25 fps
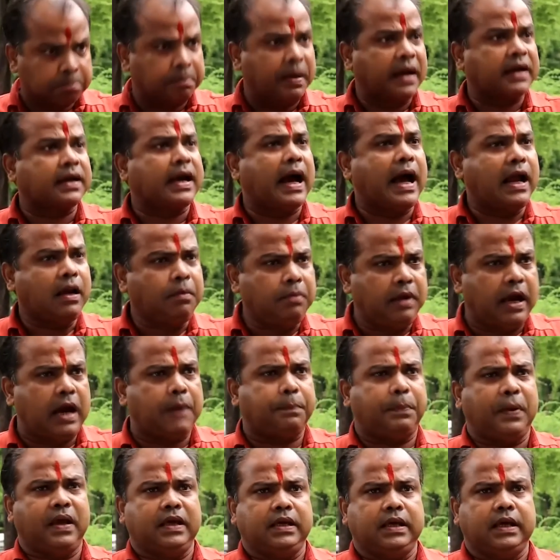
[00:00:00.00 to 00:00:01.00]
बंगाल में
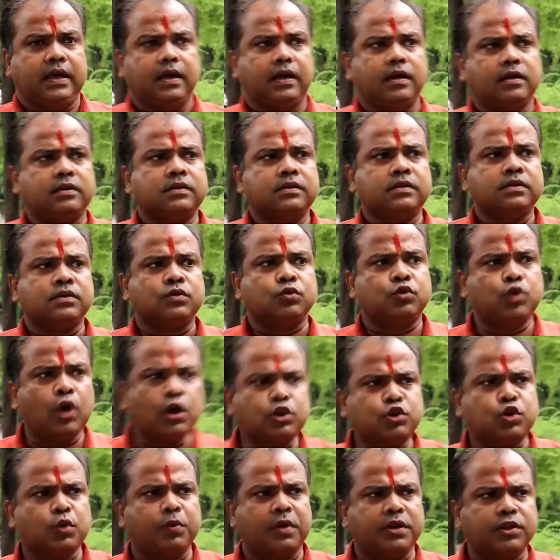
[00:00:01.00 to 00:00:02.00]
आप पाई है
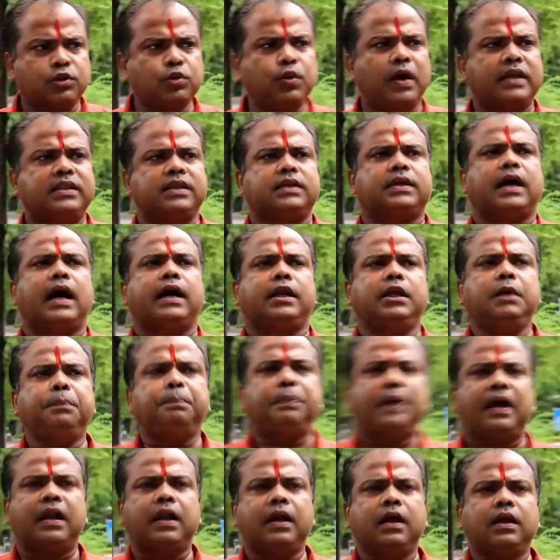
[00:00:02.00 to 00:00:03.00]
जो शुभेंदु अधिकारी
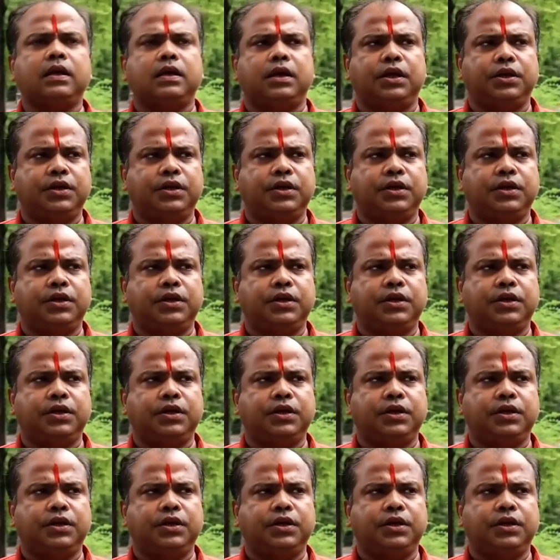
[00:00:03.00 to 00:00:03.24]
पर